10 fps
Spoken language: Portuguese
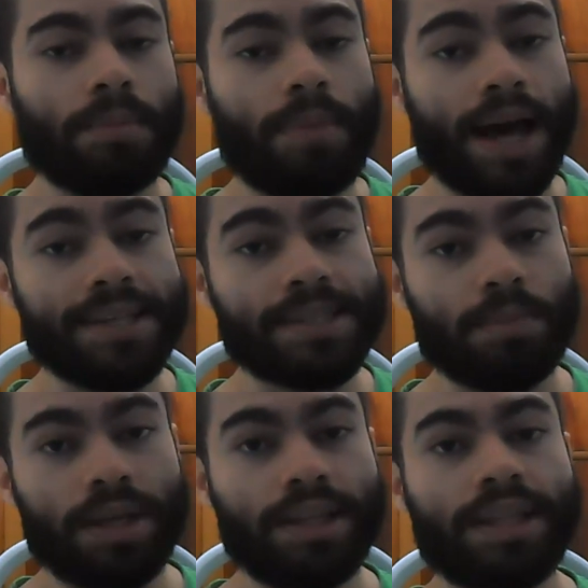Mas
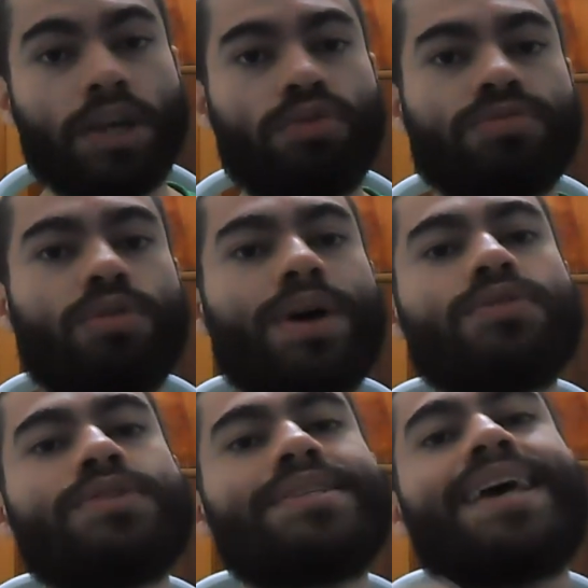também eu vou
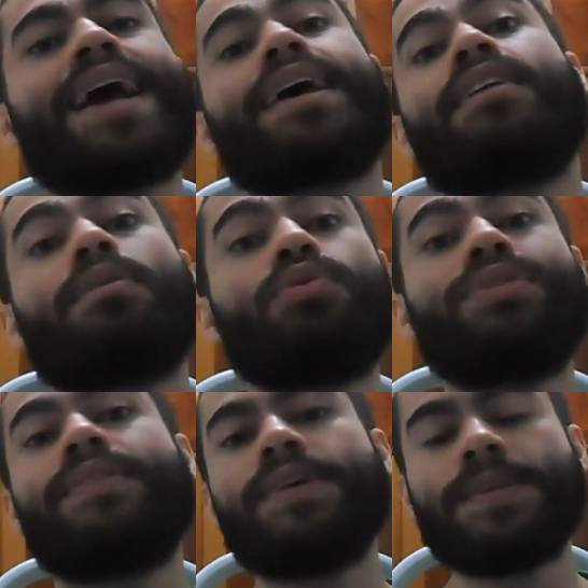anunciar, galera, uma
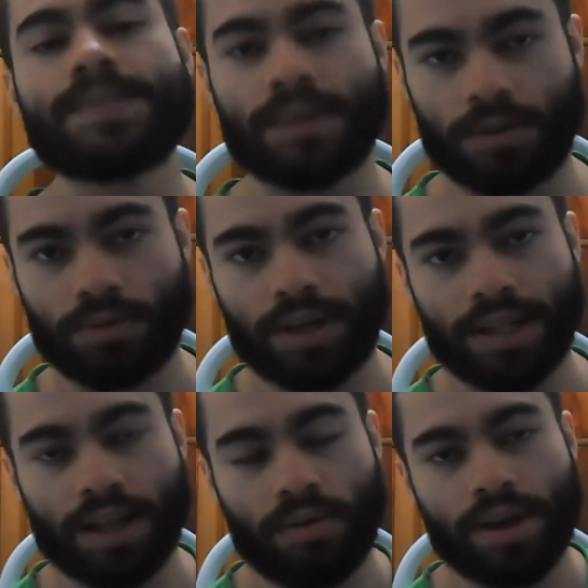mudança aqui no
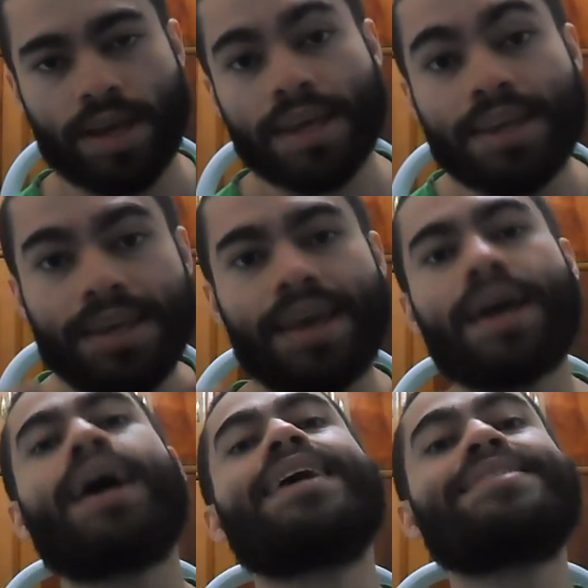canal, que
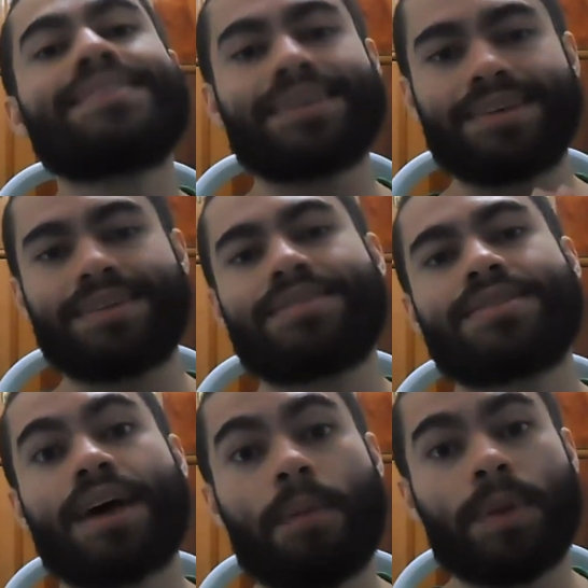é a
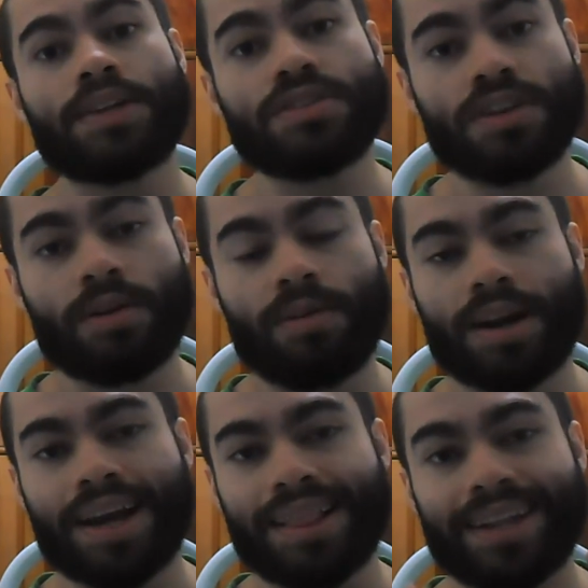seguinte. A partir de
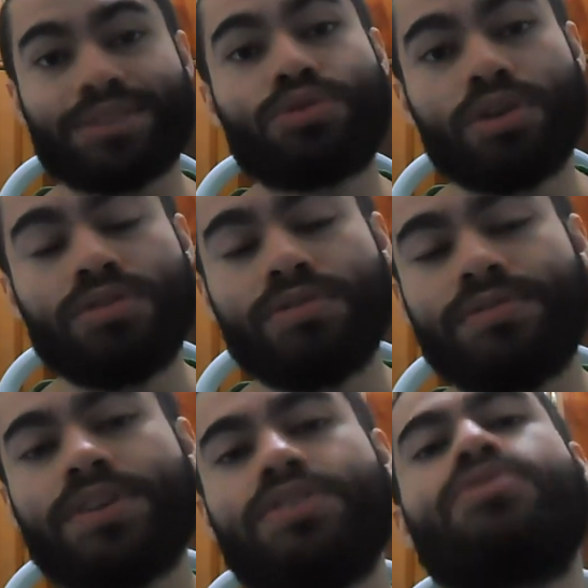agora, galera,
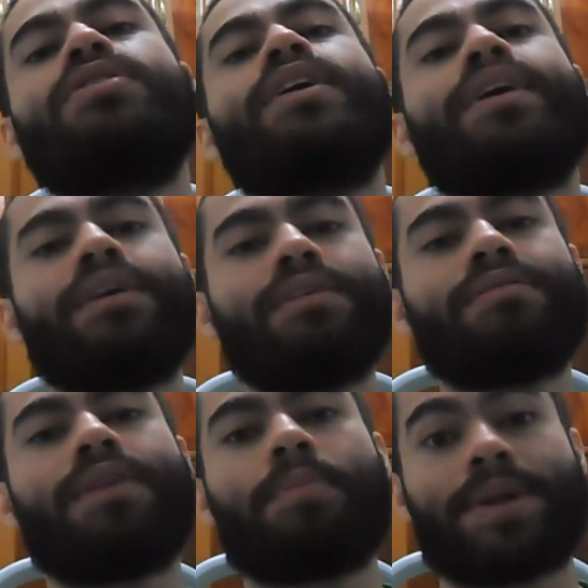todo vídeo
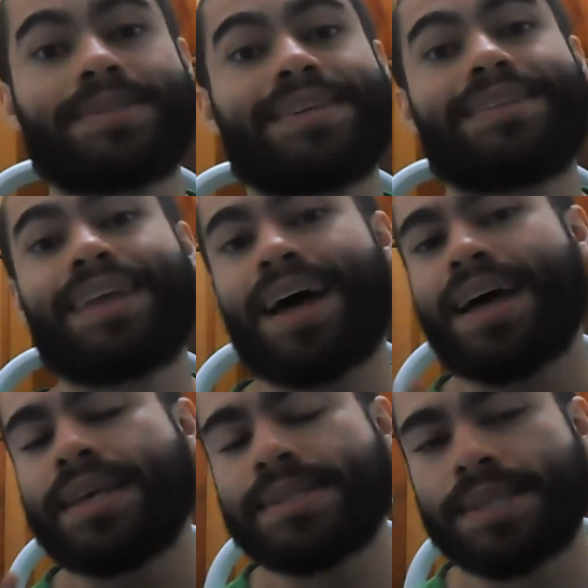eu vou
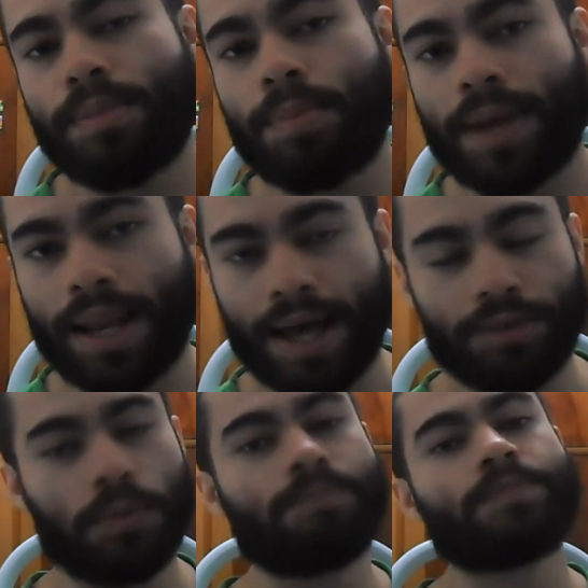apresentar
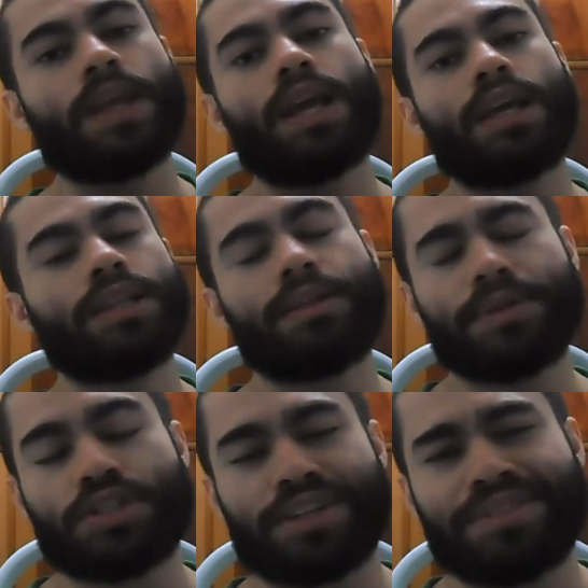semi-pelado. Então,
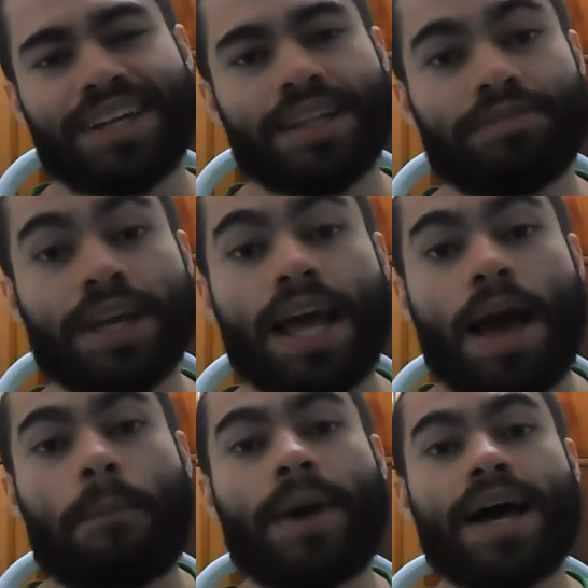mentira, não tem nada a ver.
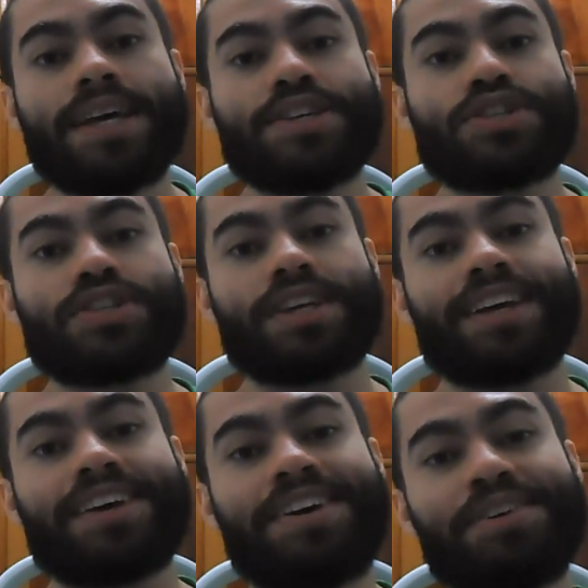Mas
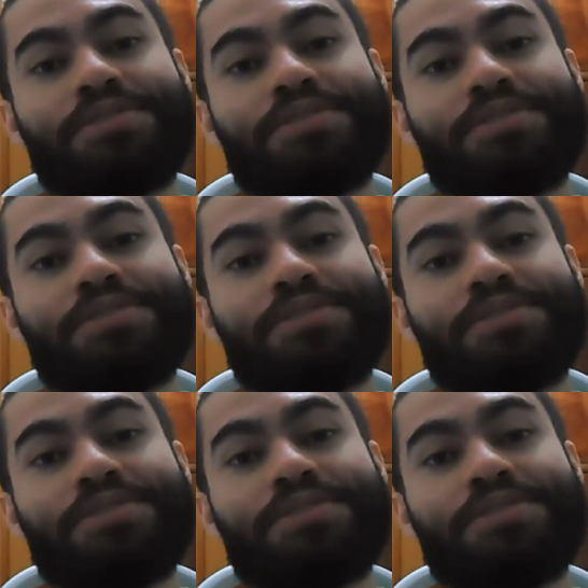é,